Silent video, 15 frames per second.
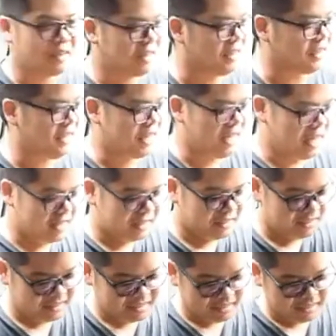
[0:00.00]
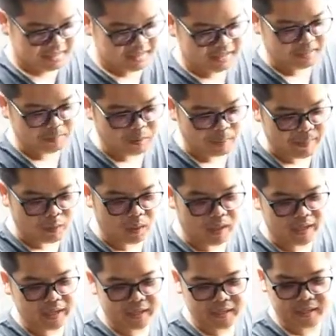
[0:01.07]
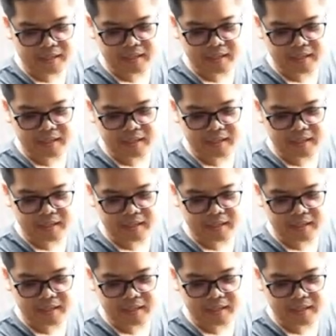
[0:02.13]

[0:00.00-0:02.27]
ketiga kita buka manual ya